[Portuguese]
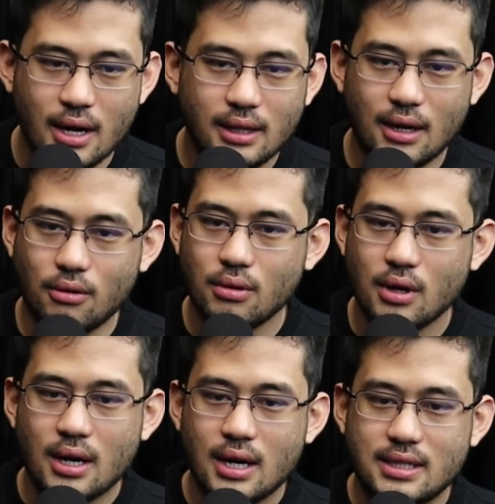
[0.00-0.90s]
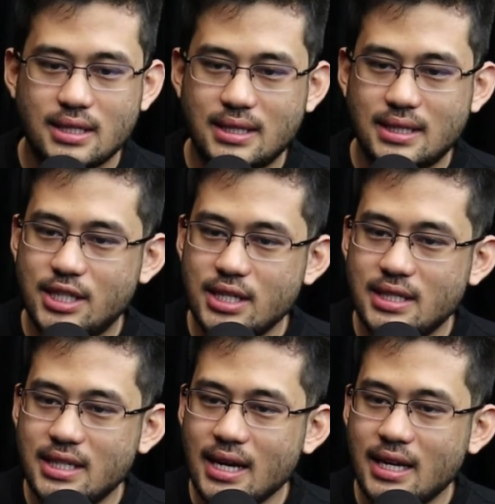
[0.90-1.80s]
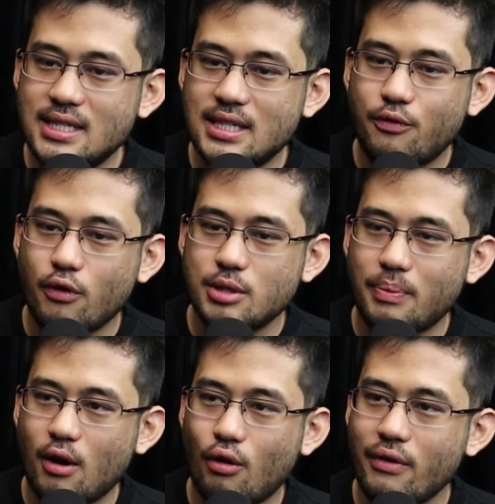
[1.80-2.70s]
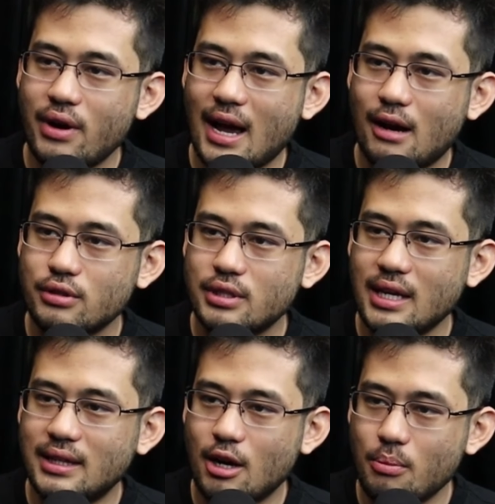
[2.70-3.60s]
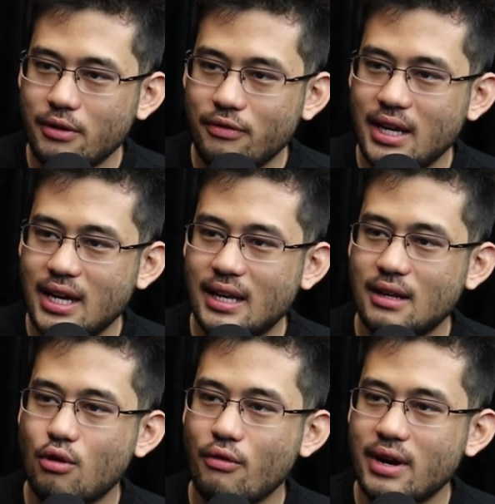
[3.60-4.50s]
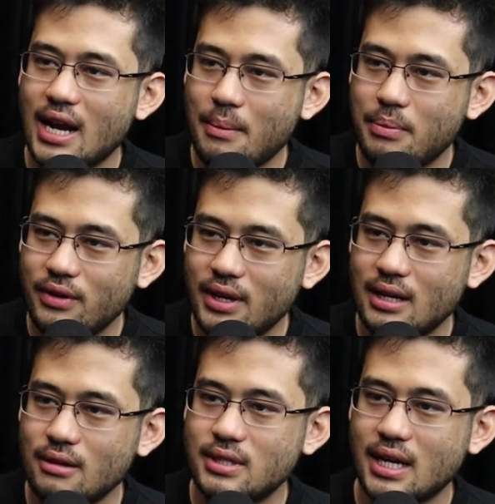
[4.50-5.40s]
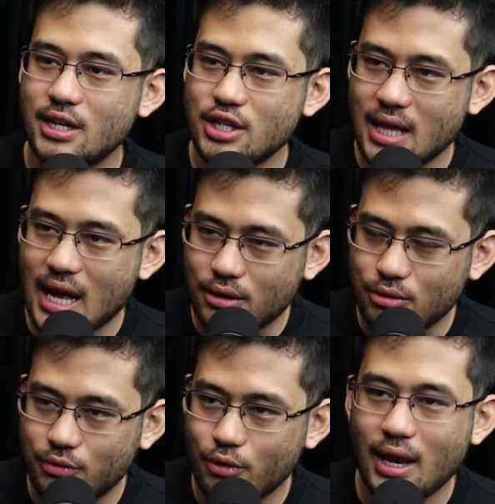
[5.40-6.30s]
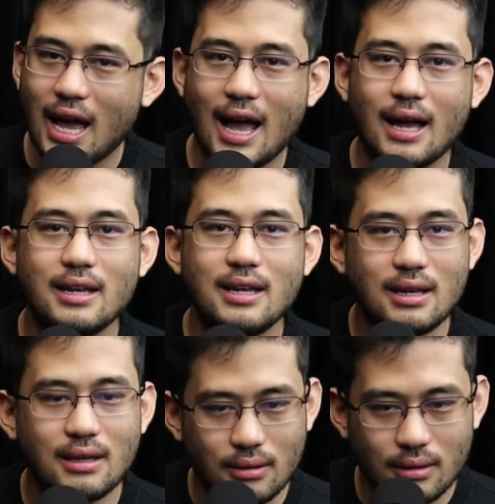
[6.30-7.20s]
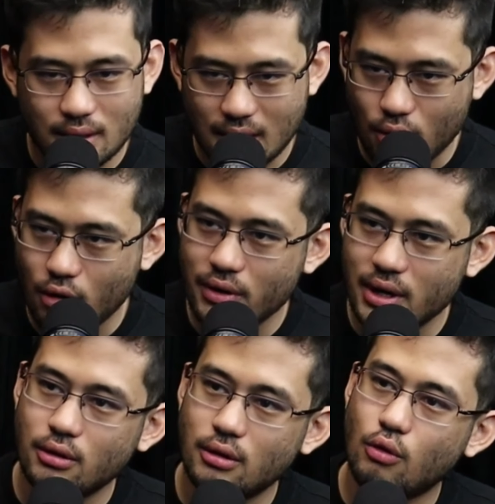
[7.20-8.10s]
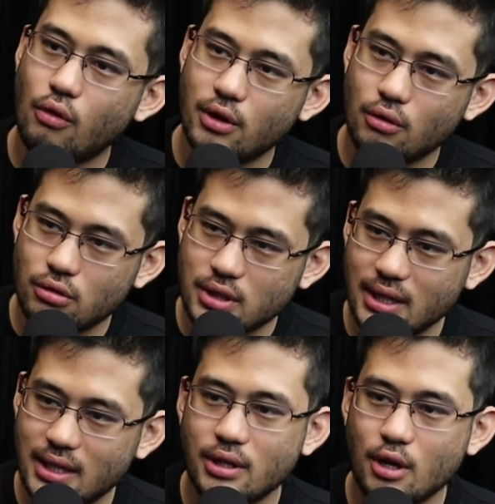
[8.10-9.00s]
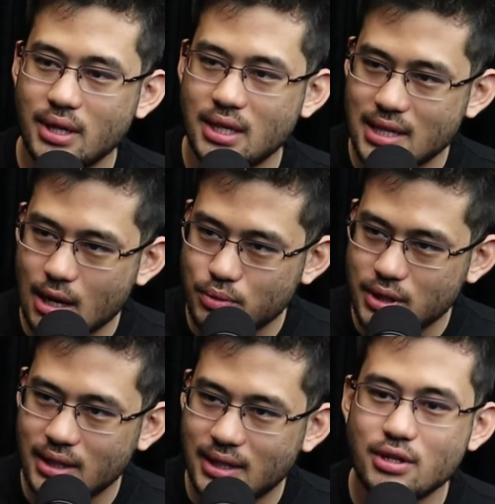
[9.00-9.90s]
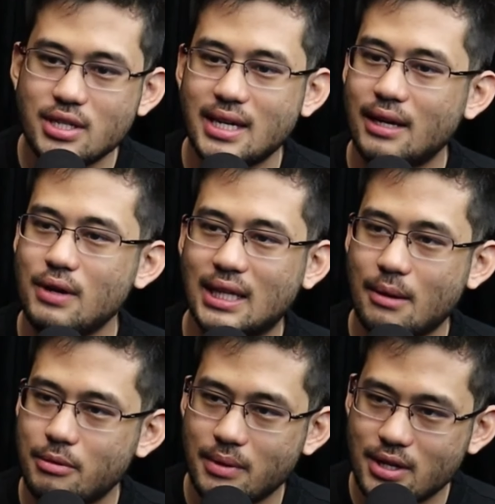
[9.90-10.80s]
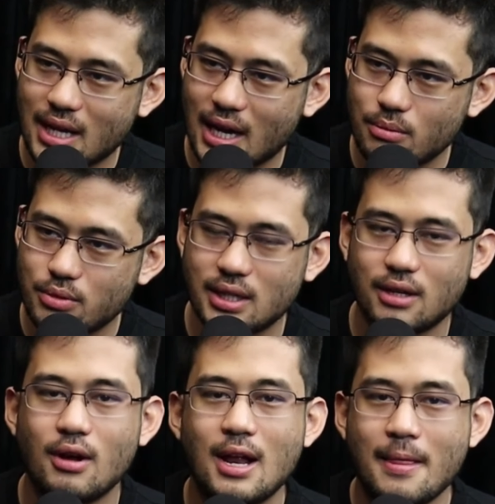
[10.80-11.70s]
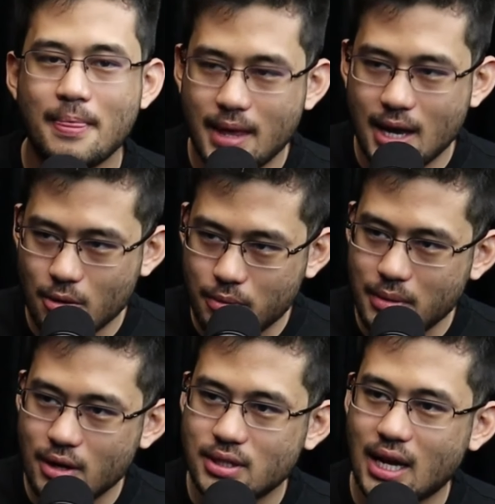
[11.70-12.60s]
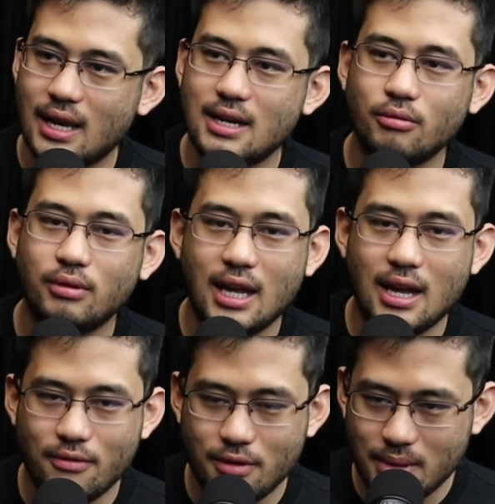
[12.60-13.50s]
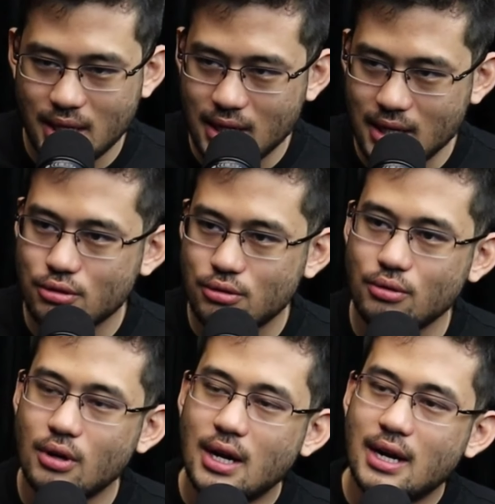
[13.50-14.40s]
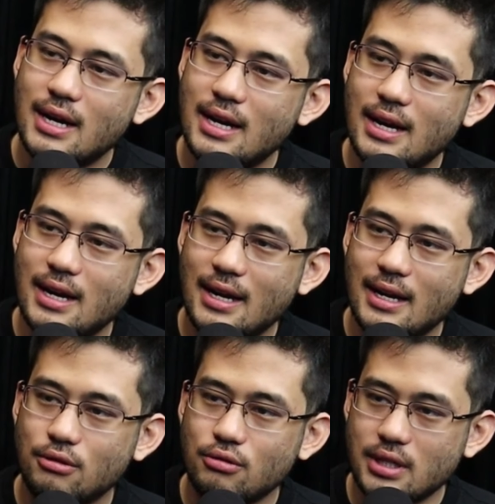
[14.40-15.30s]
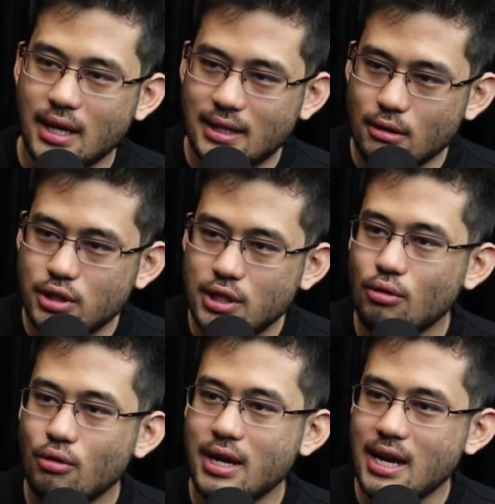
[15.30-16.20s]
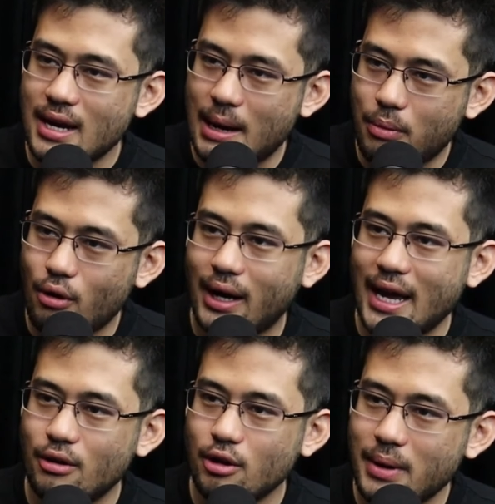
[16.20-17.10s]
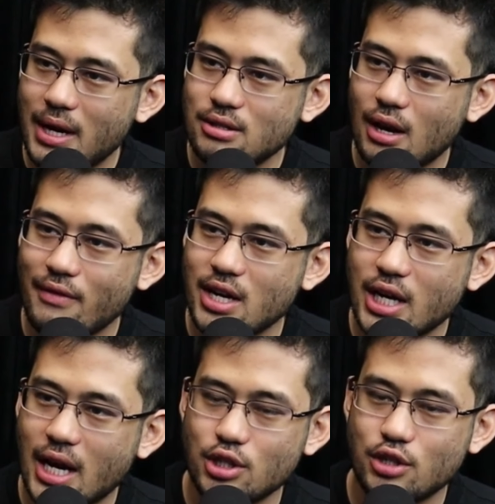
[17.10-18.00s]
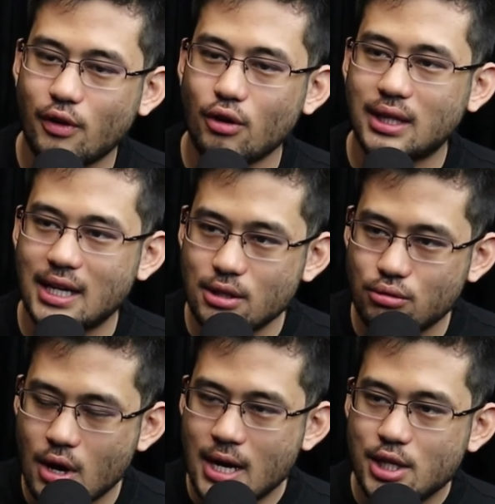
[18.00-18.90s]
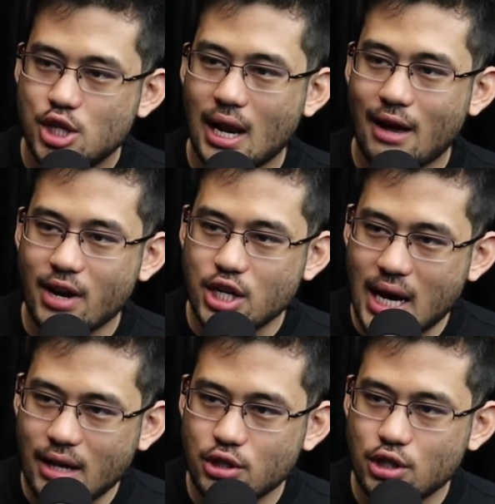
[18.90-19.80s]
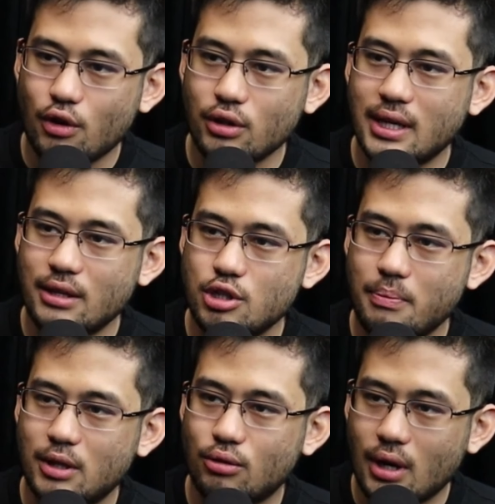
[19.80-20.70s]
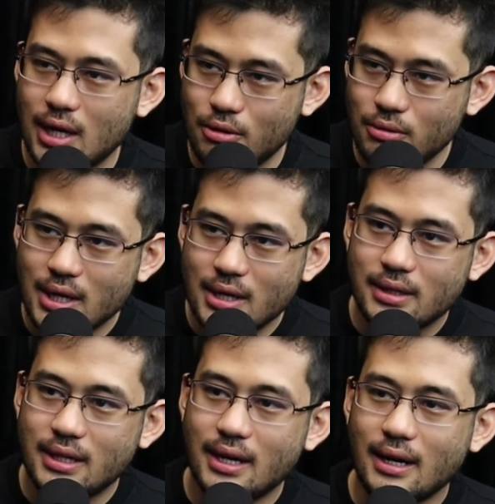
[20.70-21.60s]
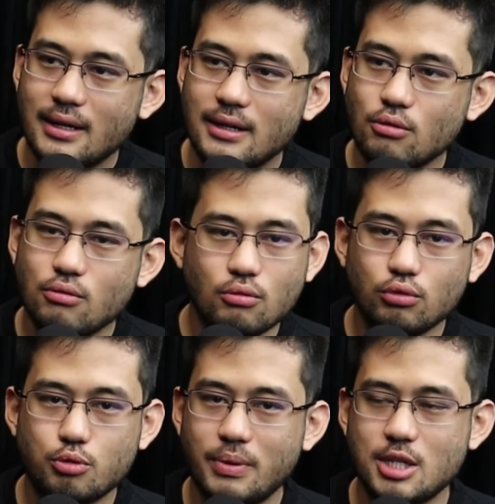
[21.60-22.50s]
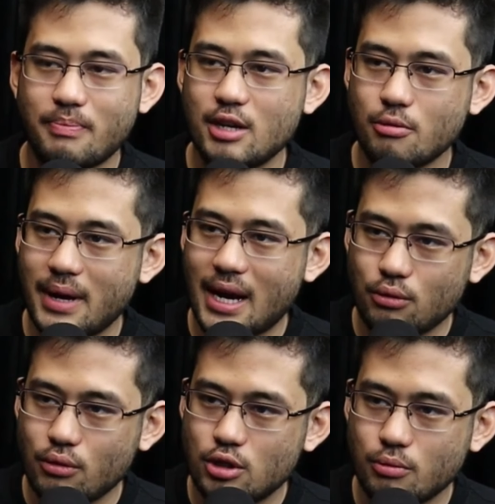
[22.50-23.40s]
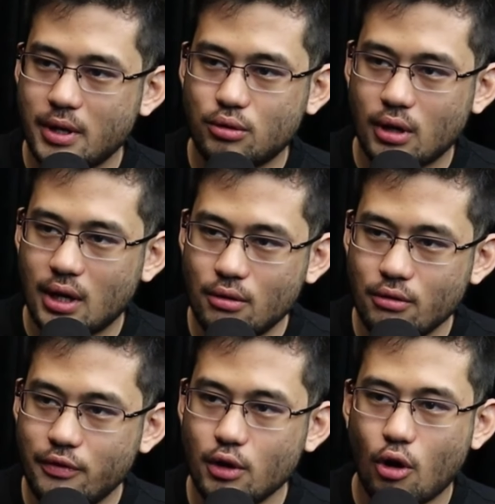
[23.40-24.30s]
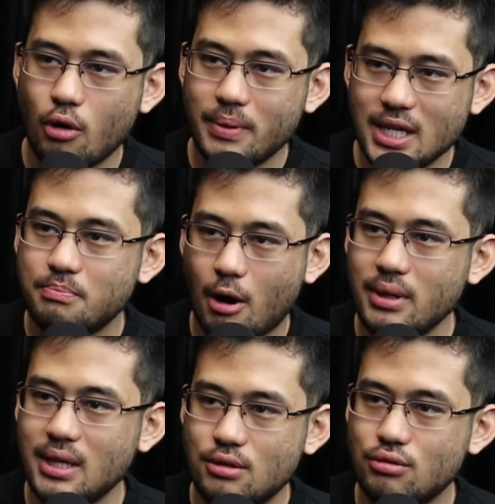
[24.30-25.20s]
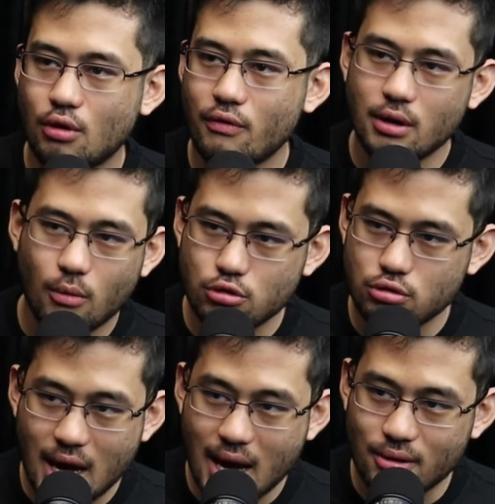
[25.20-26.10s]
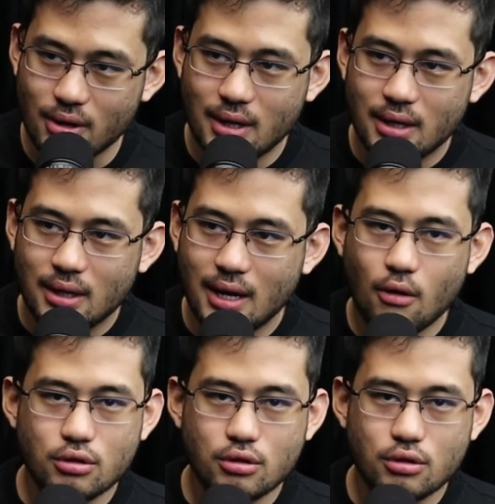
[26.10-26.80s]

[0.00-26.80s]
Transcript: Então, dizia que se fosse para governar com o Centrão, preferia não governar, preferia não ser candidato. Foi lá e Tá, governando, governou com o Centrão, deu ministério pro Centrão, dizia que não ia dar primeiro escalão pro Centrão, deu primeiro escalão, teve ministro é, é, do Centrão, Ciro Nogueira, réu na Operação Lava Jato, a gente falou tanto de Lava Jato, a gente falou tanto de Petrolão, né? E um dos principais operadores do Petrolão virou o principal ministro do governo Bolsonaro. Né?